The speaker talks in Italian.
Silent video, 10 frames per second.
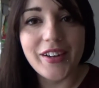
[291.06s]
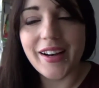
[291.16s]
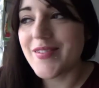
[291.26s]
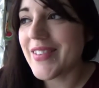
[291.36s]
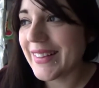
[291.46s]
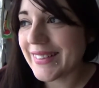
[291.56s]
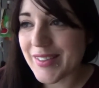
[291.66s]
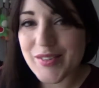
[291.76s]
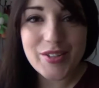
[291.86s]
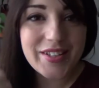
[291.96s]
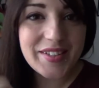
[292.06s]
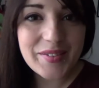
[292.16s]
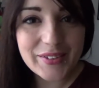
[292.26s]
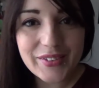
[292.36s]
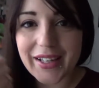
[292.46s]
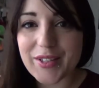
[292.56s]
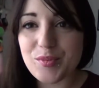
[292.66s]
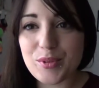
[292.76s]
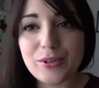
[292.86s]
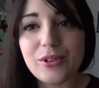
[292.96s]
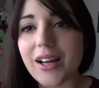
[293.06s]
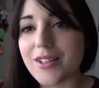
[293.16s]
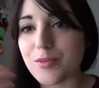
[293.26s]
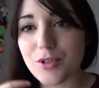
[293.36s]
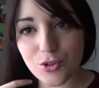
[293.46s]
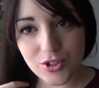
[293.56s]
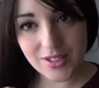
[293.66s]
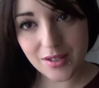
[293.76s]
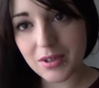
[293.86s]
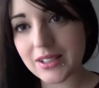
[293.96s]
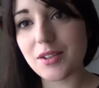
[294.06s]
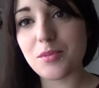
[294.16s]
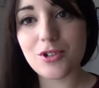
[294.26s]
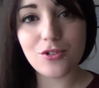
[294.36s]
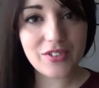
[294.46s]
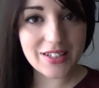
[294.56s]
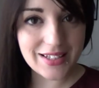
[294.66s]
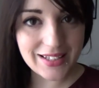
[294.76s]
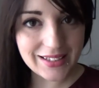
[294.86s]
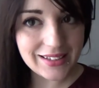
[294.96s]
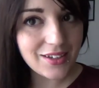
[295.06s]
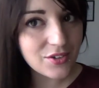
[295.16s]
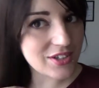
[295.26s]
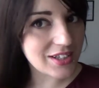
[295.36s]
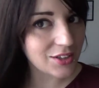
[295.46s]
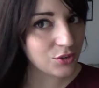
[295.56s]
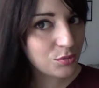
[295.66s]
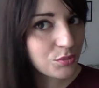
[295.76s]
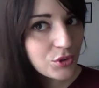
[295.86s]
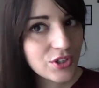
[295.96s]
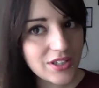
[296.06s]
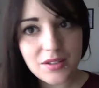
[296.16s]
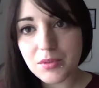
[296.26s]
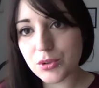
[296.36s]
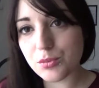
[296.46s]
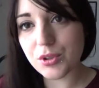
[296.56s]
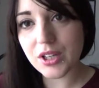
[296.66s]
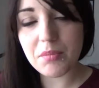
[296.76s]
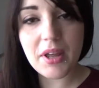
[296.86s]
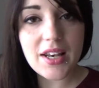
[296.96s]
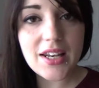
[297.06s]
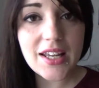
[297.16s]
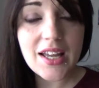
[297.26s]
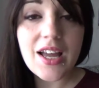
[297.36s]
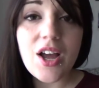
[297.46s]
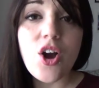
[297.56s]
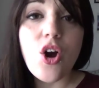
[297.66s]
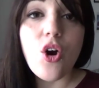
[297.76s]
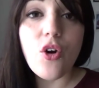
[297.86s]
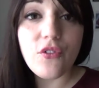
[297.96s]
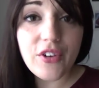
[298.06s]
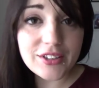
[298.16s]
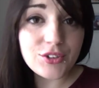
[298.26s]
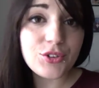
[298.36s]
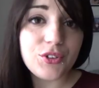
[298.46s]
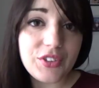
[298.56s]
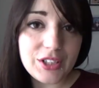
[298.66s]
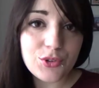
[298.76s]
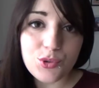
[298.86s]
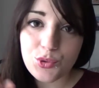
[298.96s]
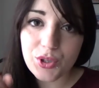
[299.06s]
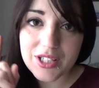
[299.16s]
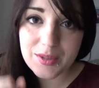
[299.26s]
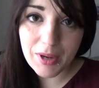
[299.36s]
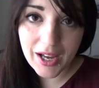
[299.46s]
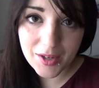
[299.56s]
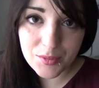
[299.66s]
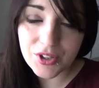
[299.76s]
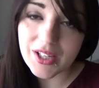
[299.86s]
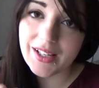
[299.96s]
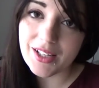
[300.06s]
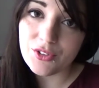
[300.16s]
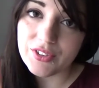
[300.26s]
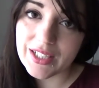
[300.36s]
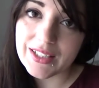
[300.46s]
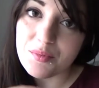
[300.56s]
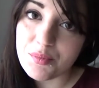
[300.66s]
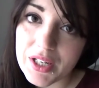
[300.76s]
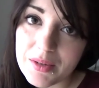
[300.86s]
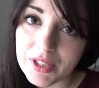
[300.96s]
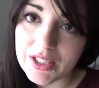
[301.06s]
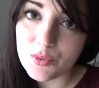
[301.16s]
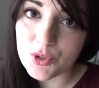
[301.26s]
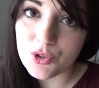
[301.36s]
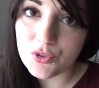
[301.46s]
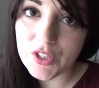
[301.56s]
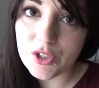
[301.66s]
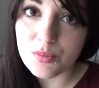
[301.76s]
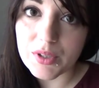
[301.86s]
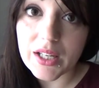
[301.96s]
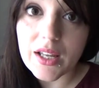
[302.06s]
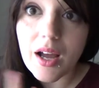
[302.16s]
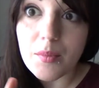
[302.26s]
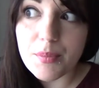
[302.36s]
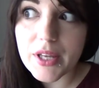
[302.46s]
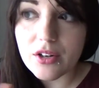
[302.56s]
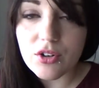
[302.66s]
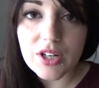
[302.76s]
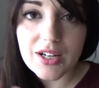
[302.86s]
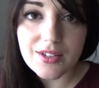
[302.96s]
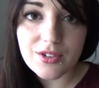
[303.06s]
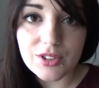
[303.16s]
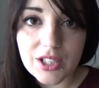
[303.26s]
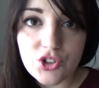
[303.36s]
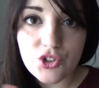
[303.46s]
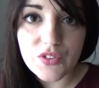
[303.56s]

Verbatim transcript: veramente ho sistemato casa, ho pulito casa mi sono sistemata, io mi sono vestita ho stirato un po', ho sistemato un po' i capelli ho fatto il video sul risparmio che credo vedrete prima di questo video perché ah, per ora il sondaggio